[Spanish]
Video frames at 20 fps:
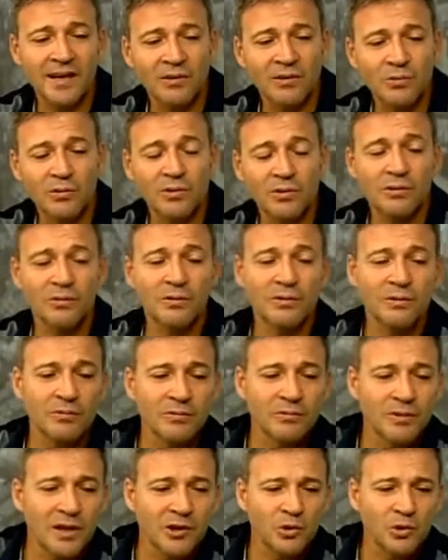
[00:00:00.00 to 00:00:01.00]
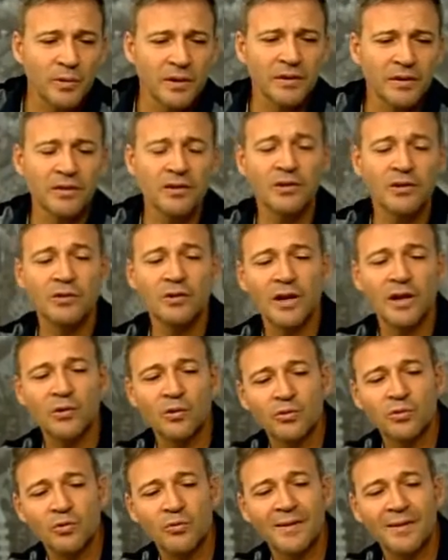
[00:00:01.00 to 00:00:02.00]
a uno una subvención, al
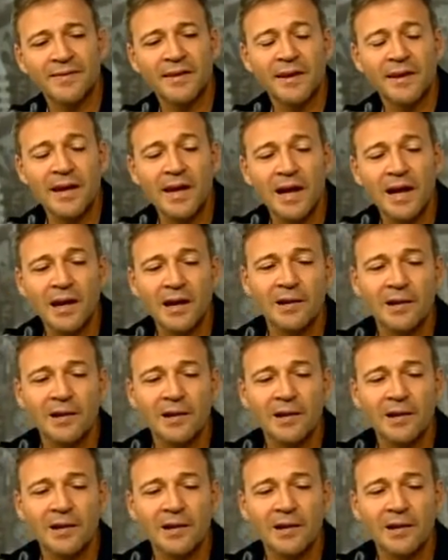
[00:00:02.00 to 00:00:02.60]
otro material,